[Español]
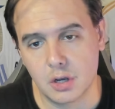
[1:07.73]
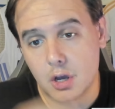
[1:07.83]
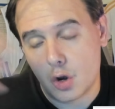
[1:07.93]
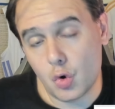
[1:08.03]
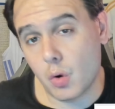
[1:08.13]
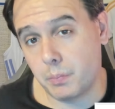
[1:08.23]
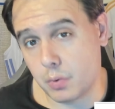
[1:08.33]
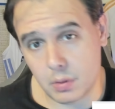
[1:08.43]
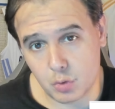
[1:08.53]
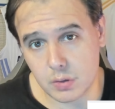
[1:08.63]
luego
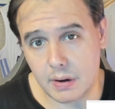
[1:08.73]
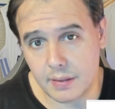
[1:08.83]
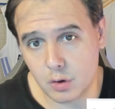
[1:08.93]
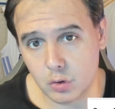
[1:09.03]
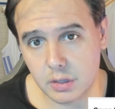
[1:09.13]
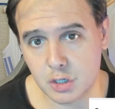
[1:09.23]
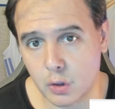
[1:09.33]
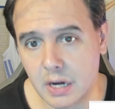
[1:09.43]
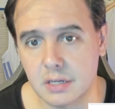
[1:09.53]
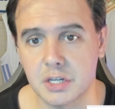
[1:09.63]
podemos hablar del contexto de
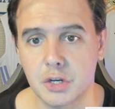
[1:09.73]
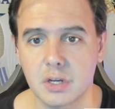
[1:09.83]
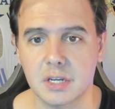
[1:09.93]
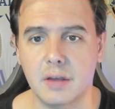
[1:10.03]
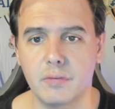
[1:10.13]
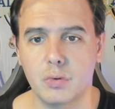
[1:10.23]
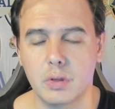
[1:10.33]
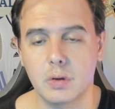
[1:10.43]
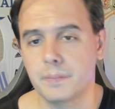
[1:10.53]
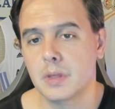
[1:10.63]
las lesiones que ha
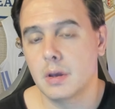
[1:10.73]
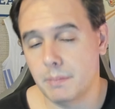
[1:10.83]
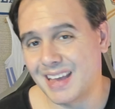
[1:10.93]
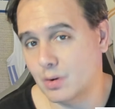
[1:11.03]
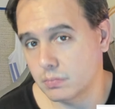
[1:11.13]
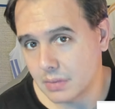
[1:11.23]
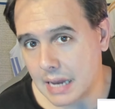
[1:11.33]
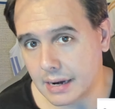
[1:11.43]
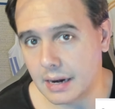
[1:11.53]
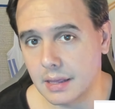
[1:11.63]
influido, pero la
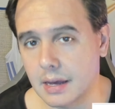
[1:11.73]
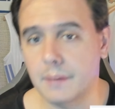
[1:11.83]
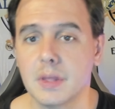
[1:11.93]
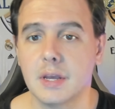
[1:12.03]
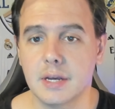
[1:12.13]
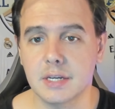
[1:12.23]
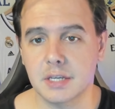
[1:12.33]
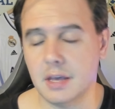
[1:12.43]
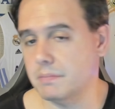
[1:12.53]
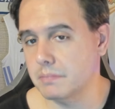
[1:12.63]
realidad es
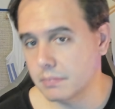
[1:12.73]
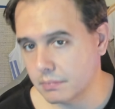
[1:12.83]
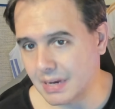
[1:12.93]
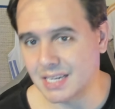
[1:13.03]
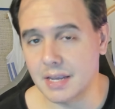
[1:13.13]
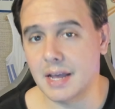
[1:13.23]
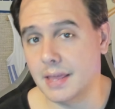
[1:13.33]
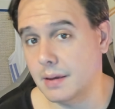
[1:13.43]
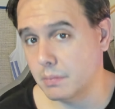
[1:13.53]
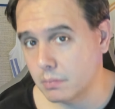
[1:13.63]
que más allá
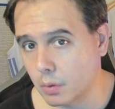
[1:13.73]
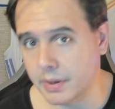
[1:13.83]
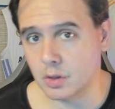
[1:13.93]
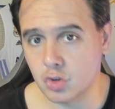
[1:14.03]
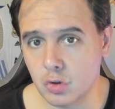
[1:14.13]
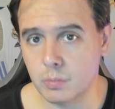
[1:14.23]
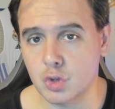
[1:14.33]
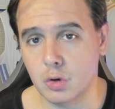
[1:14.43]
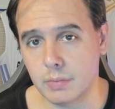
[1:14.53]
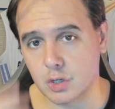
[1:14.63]
de momentos donde hemos
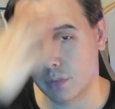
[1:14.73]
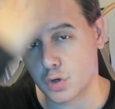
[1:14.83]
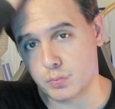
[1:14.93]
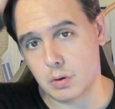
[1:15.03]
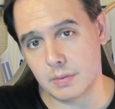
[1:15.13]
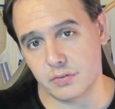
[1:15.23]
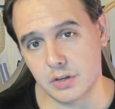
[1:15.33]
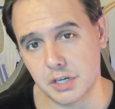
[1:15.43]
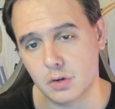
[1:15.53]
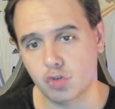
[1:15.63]
tenido más o menos problemas
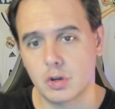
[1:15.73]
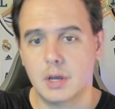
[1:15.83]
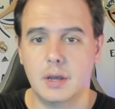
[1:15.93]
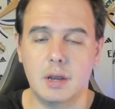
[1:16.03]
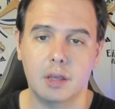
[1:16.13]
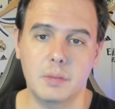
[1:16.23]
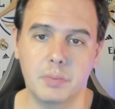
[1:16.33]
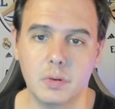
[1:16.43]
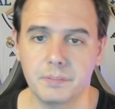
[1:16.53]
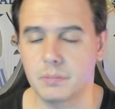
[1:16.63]
físicos, el
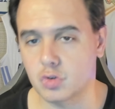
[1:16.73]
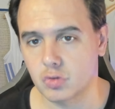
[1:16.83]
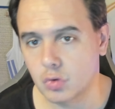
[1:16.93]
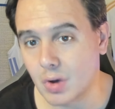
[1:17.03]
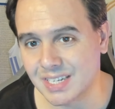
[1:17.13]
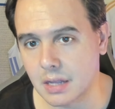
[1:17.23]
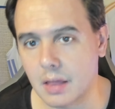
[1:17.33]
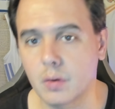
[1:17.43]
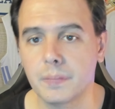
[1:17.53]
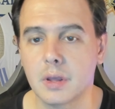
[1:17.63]
equipo pues, no ha
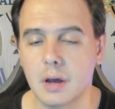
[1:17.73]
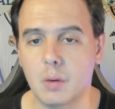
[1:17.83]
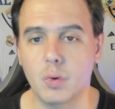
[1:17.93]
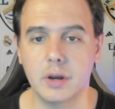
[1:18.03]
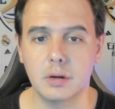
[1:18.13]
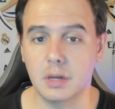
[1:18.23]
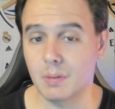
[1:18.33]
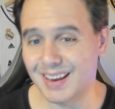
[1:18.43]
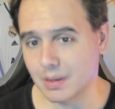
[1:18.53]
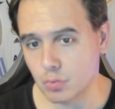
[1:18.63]
estado a buen
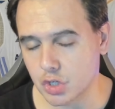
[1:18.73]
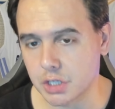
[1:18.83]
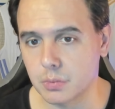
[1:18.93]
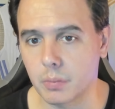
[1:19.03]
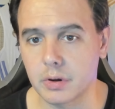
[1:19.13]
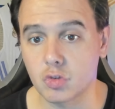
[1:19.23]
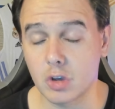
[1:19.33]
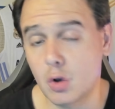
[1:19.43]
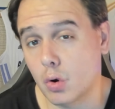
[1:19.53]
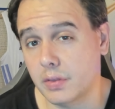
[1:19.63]
nivel, ni muchísimo menos.
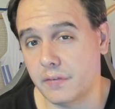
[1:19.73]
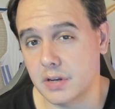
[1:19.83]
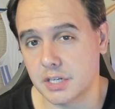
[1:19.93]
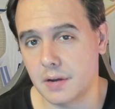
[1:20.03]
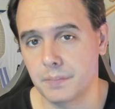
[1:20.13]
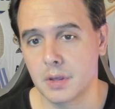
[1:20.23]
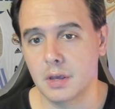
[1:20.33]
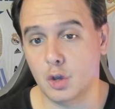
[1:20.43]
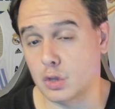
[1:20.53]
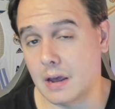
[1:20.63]
Y luego en defensa,
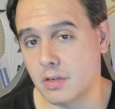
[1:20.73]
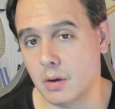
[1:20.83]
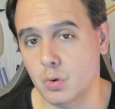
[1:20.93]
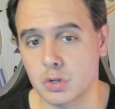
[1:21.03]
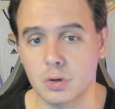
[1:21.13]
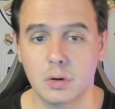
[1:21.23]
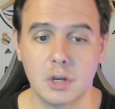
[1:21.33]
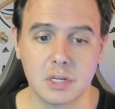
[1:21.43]
que otra vez se ha, vuelto, se ha